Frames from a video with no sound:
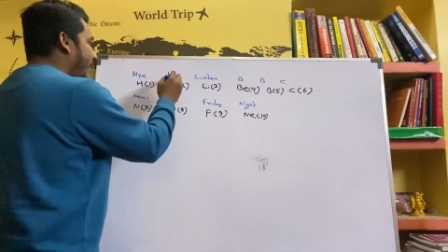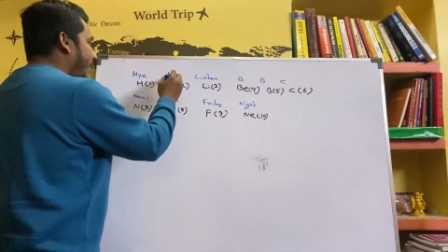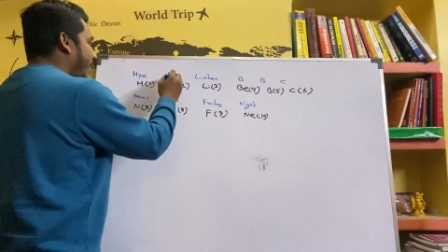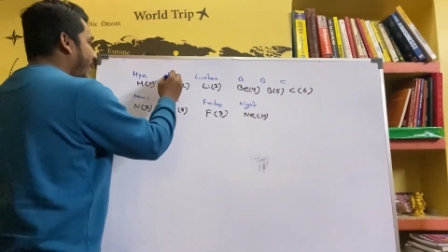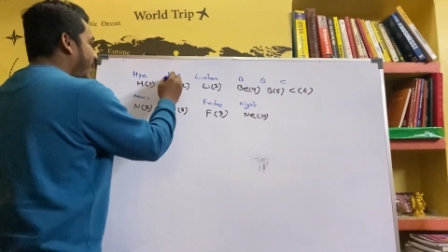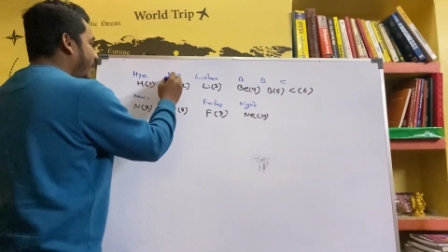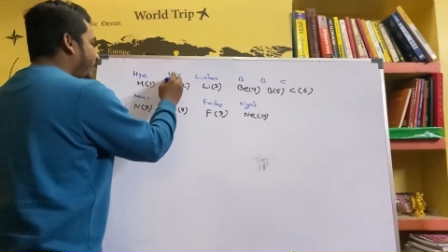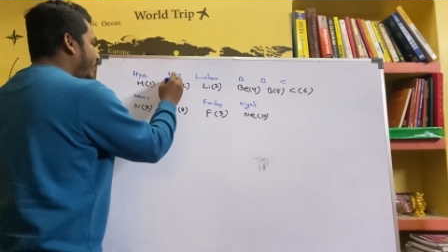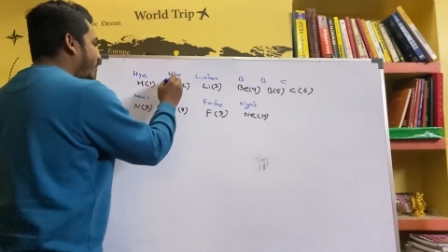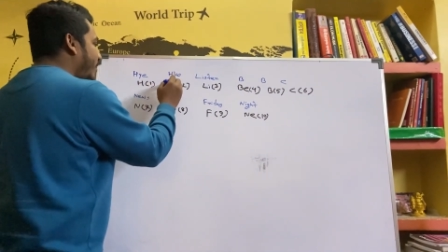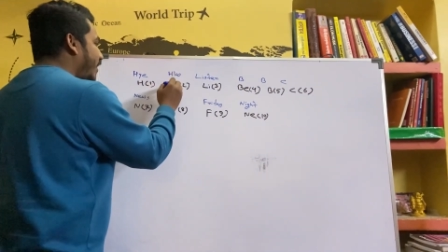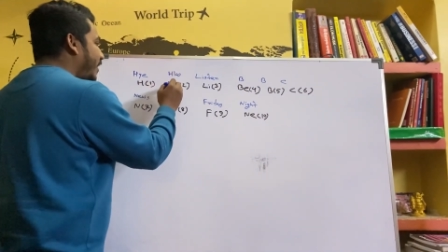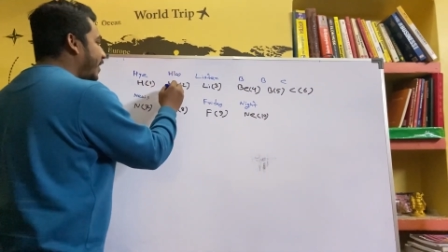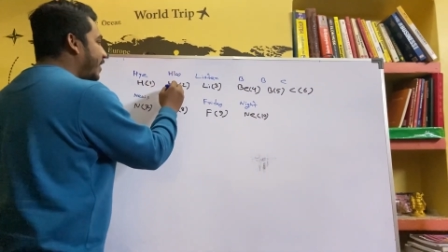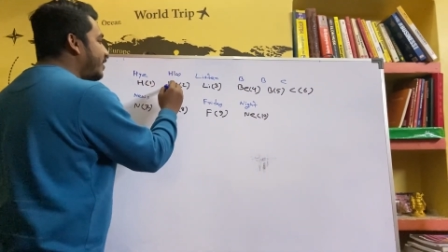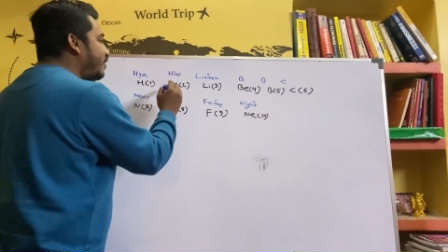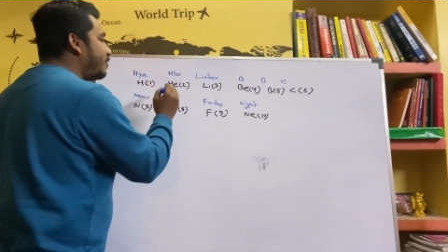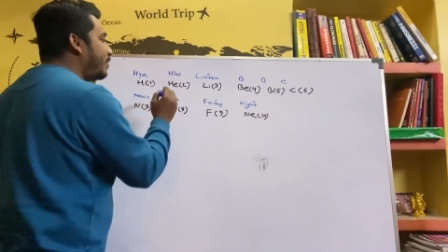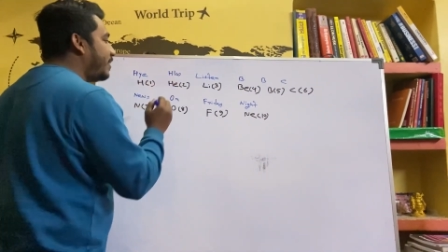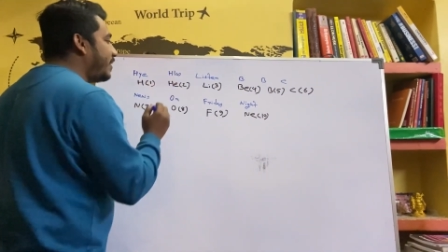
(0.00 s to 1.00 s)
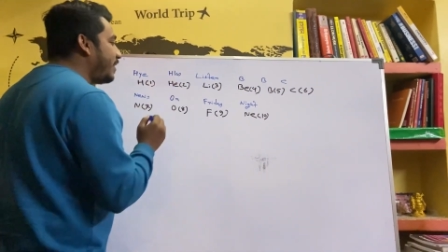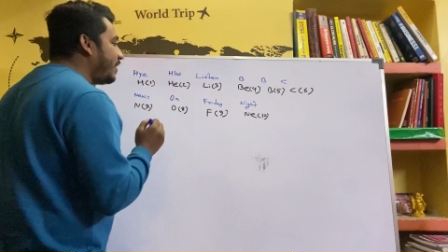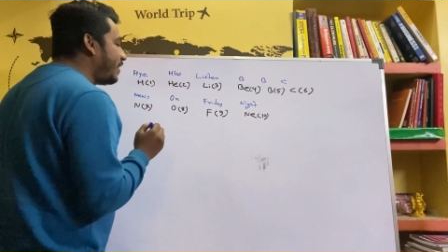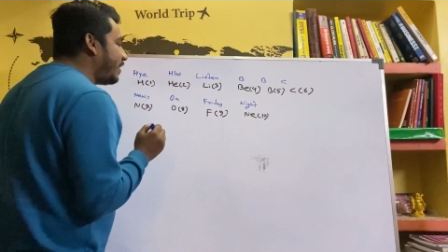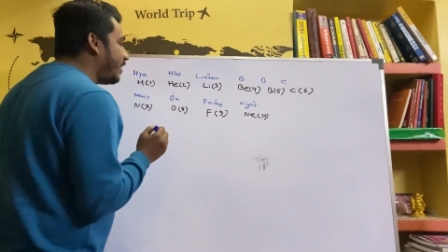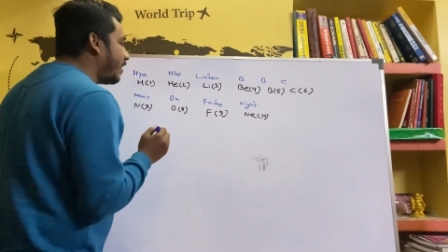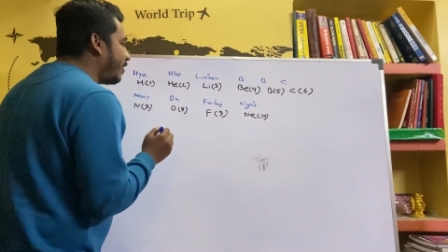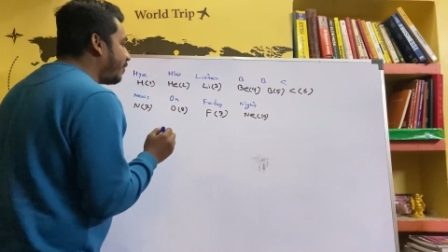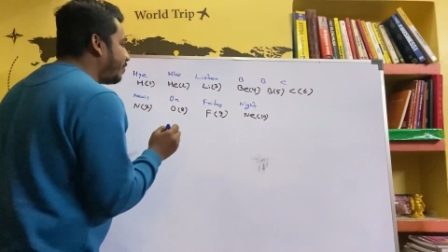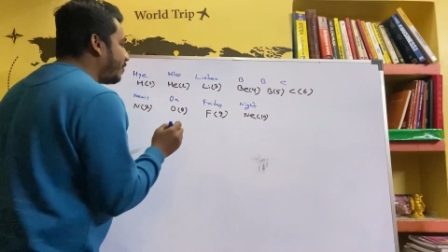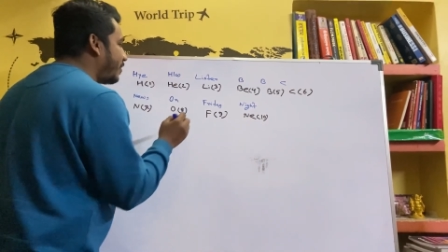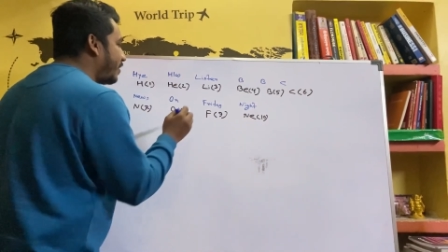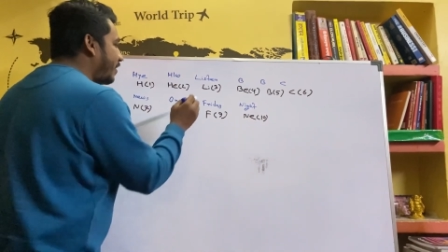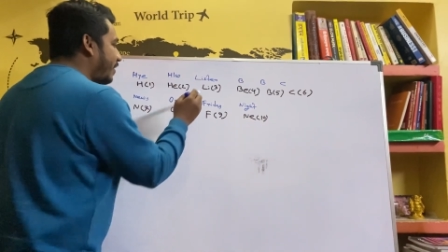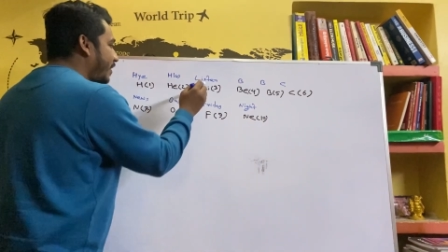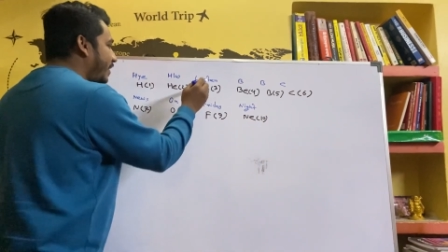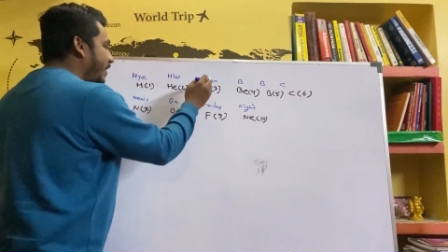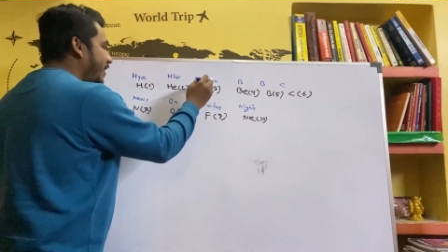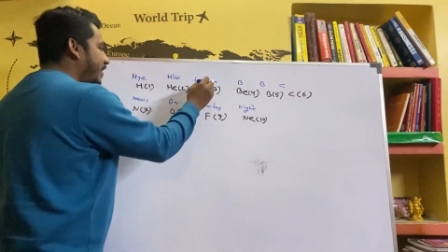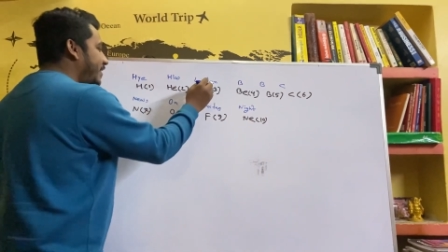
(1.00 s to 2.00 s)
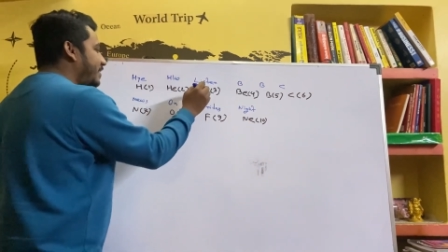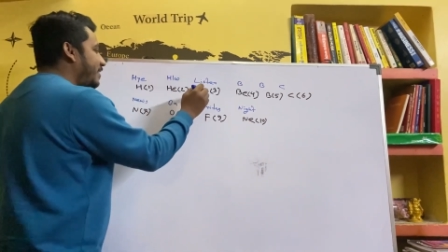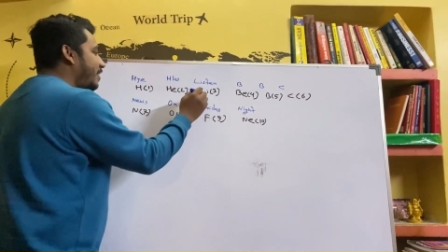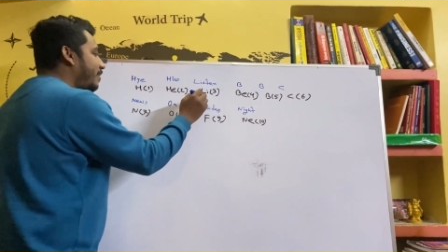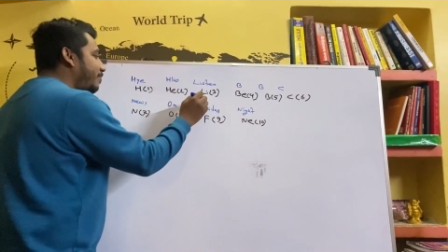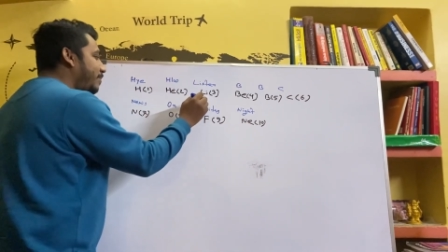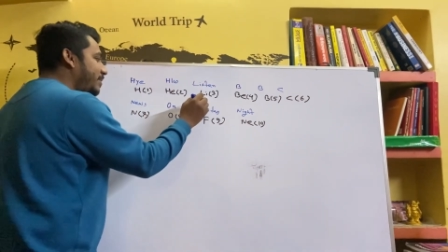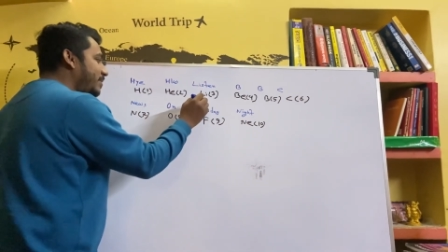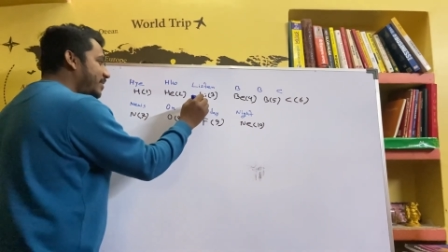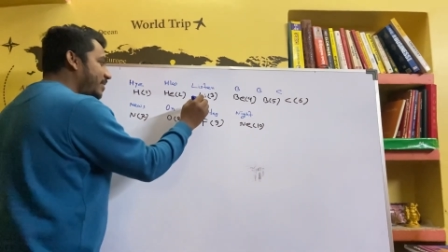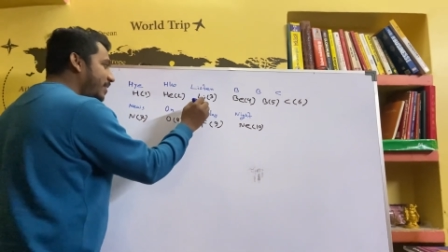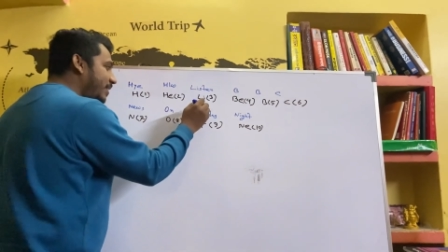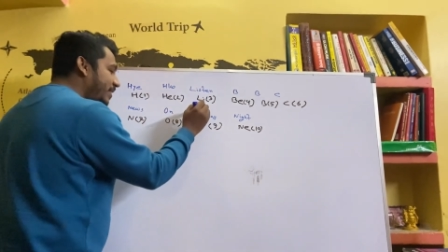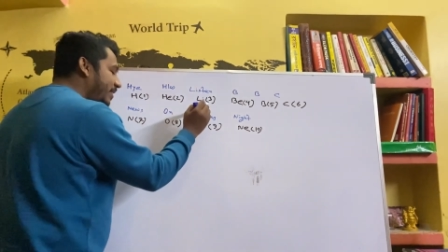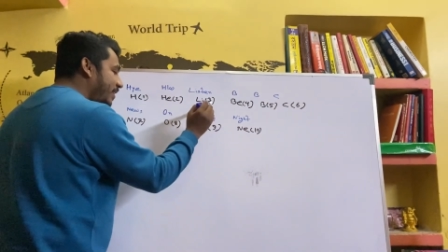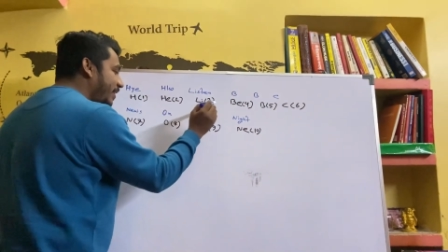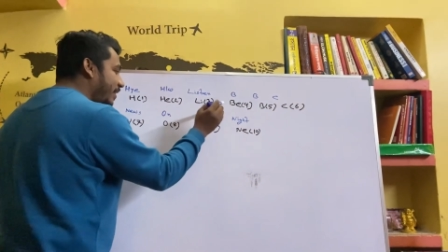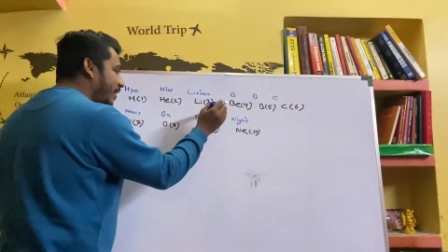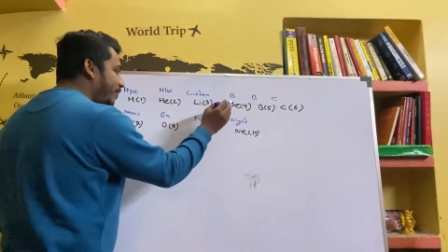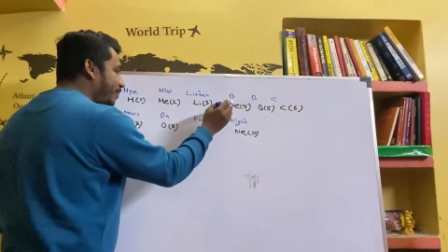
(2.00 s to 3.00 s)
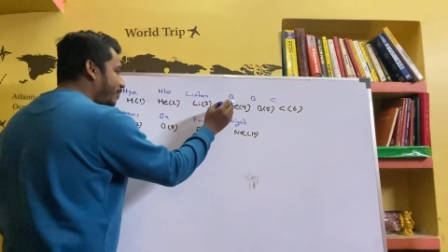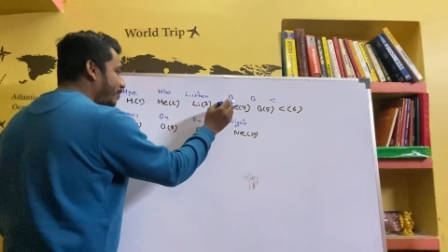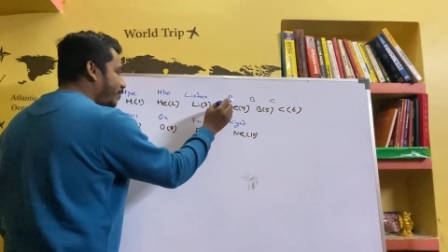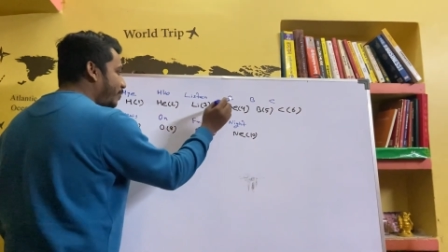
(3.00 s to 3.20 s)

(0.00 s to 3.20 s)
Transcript: হ্যালো থেকে আসবে হিলিয়াম লিসেন মিস লিথিয়াম